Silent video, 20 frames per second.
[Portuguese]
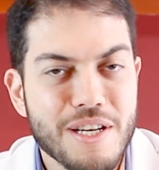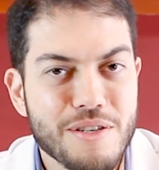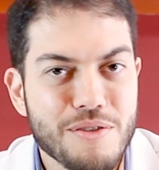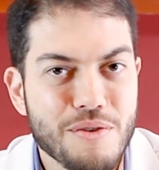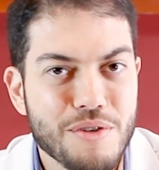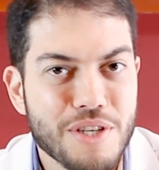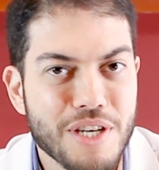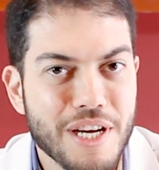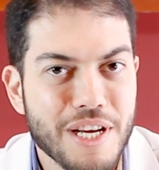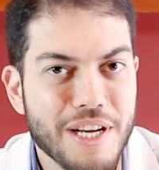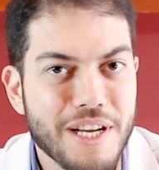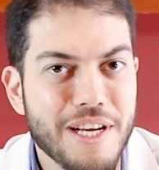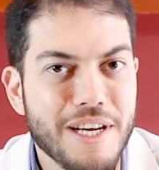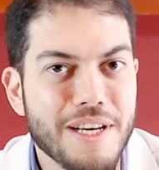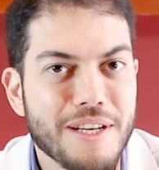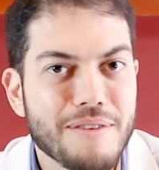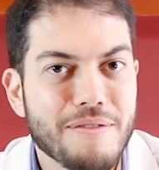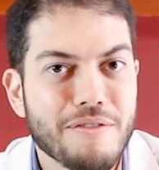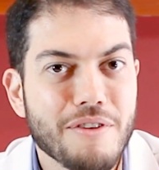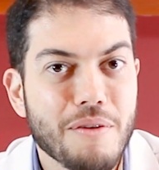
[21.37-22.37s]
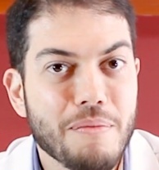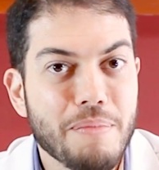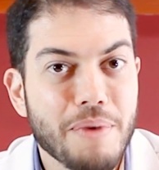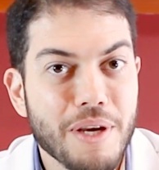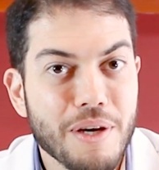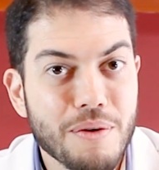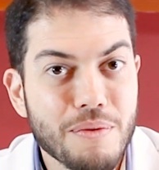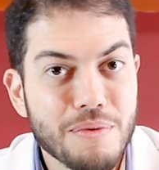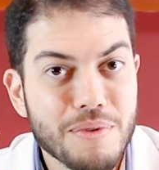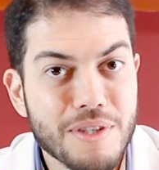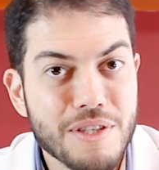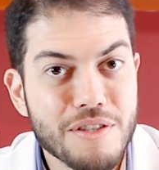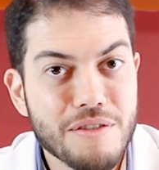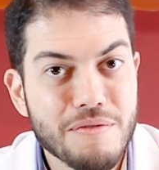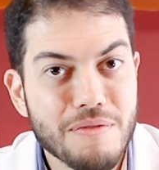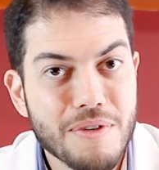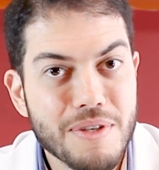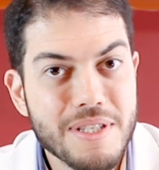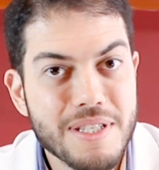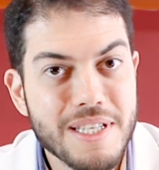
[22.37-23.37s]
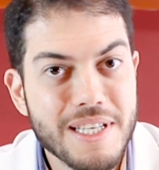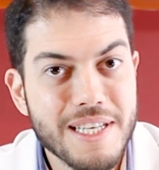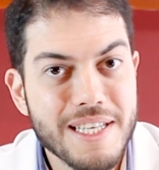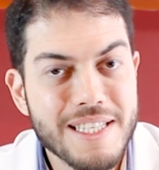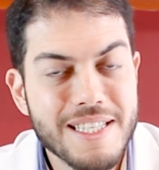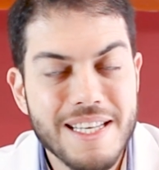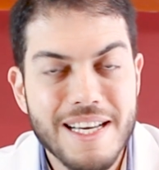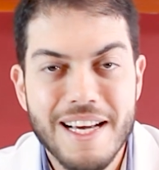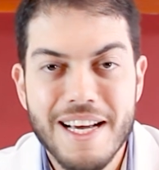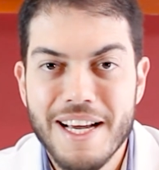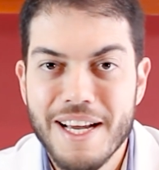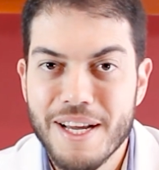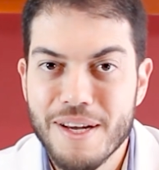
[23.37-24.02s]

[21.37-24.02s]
sugeriram, foram perguntas de vocês.